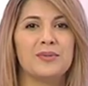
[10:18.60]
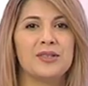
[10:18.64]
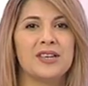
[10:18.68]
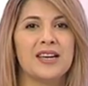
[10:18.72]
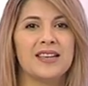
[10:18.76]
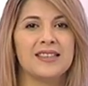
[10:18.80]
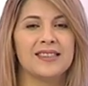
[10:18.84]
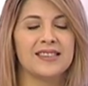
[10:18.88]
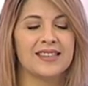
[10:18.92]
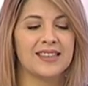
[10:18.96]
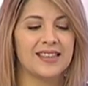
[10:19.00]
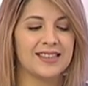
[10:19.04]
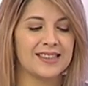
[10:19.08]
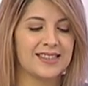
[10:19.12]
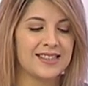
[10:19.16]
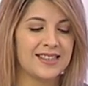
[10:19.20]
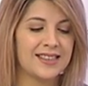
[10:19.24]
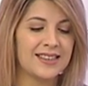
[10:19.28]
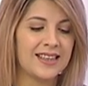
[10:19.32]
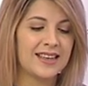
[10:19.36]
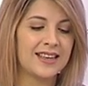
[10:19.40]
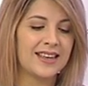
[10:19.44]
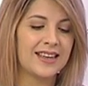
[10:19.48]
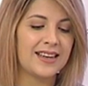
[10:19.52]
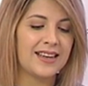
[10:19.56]
общались с
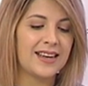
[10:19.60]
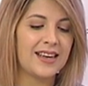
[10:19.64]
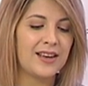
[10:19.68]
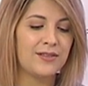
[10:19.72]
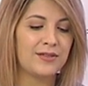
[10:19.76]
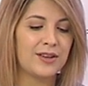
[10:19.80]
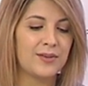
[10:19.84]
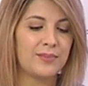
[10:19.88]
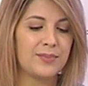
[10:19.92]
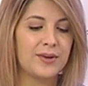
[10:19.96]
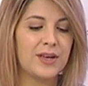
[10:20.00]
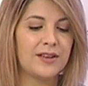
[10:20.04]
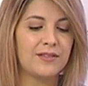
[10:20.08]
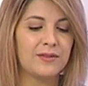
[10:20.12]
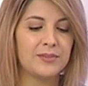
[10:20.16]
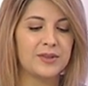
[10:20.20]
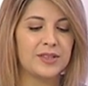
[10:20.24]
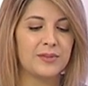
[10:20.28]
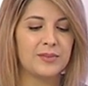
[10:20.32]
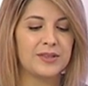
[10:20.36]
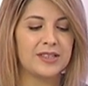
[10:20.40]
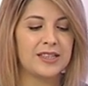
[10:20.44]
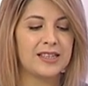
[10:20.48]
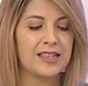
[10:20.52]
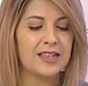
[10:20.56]
Екатериной Киреевой, первым
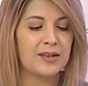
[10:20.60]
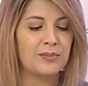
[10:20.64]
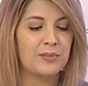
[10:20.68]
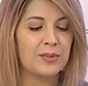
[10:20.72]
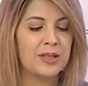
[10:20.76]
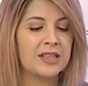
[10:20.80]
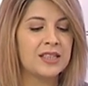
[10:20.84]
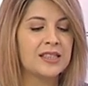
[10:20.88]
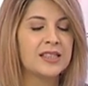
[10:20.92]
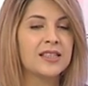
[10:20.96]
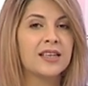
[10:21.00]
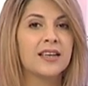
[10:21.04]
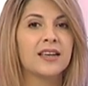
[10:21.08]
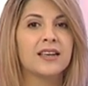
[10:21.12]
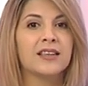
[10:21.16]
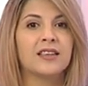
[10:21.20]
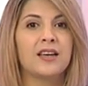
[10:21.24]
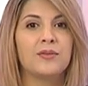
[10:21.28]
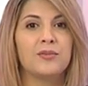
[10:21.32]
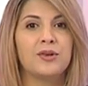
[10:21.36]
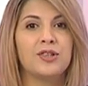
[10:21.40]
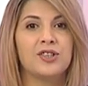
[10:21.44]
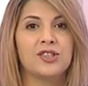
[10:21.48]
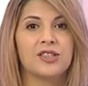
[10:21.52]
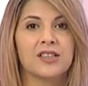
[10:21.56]
заместителем министра
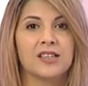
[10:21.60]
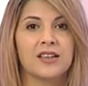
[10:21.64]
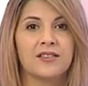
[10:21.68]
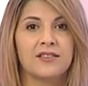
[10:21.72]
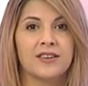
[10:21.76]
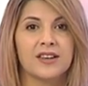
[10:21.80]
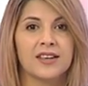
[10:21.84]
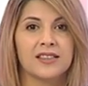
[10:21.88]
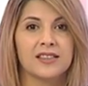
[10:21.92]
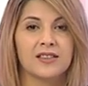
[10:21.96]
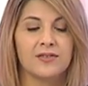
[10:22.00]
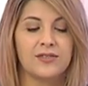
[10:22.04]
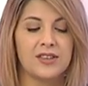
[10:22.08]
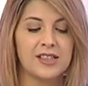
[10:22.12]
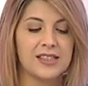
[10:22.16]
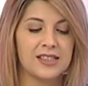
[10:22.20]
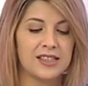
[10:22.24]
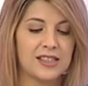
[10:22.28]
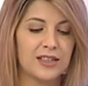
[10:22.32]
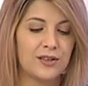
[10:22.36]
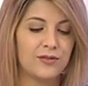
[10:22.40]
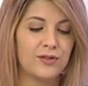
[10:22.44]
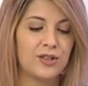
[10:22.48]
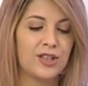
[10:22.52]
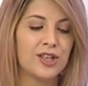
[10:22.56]
экономического
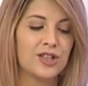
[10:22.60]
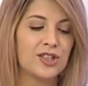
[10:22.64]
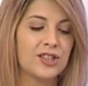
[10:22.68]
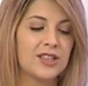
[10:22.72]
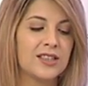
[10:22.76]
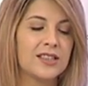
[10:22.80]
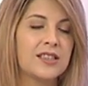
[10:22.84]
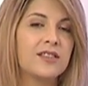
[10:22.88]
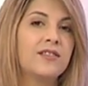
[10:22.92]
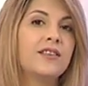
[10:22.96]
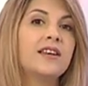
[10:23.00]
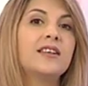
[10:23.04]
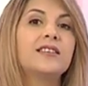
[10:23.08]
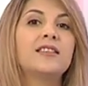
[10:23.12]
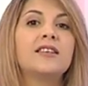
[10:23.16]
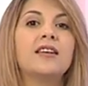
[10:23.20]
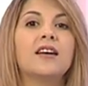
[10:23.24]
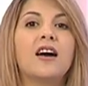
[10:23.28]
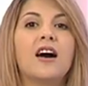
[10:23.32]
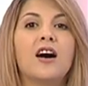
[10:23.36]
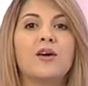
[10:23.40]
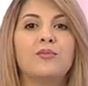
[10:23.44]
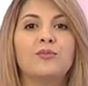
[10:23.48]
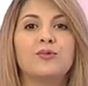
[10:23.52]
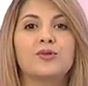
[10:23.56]
развития и внешних
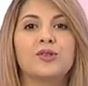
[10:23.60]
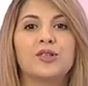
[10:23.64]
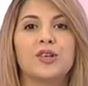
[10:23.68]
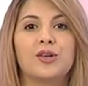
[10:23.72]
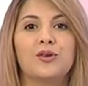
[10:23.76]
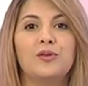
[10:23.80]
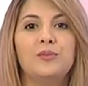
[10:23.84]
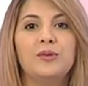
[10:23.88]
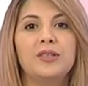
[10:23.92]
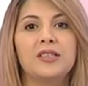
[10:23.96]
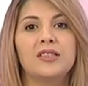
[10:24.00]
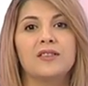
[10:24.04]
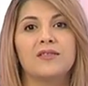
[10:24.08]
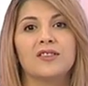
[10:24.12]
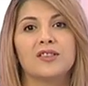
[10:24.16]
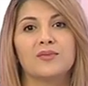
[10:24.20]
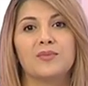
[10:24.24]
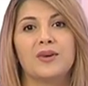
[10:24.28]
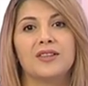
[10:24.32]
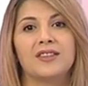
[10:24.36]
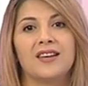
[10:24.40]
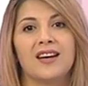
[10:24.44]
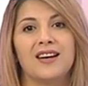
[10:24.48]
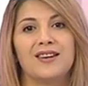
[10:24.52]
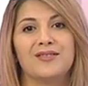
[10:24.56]
связей Амурской области. Вы
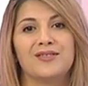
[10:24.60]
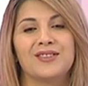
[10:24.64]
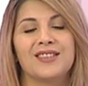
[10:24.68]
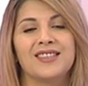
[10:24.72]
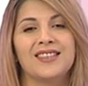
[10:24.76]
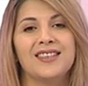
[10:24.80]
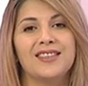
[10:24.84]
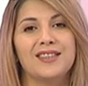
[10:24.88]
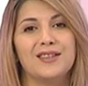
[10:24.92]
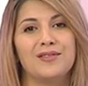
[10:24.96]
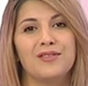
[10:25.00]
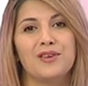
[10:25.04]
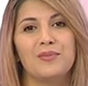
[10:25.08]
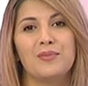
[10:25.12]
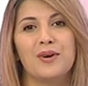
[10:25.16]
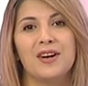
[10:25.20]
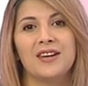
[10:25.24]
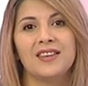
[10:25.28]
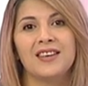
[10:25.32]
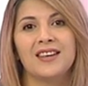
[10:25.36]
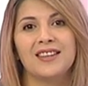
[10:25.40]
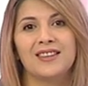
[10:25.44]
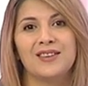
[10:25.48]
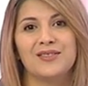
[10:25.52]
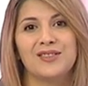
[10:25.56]
смотрели в центре
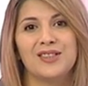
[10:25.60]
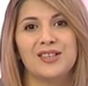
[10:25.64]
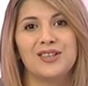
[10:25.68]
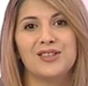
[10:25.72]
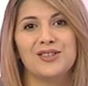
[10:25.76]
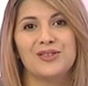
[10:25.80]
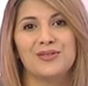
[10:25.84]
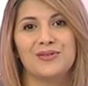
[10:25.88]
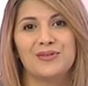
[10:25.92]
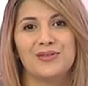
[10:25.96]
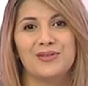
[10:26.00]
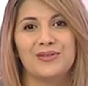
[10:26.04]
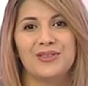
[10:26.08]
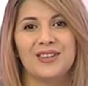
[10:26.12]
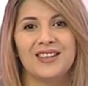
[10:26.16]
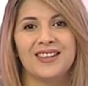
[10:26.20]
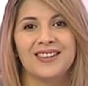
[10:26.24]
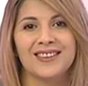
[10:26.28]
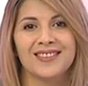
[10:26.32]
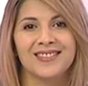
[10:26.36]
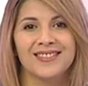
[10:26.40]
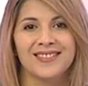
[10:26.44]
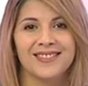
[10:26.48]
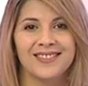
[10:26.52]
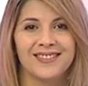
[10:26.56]
внимания. До встречи в
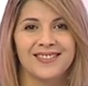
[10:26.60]
эфире.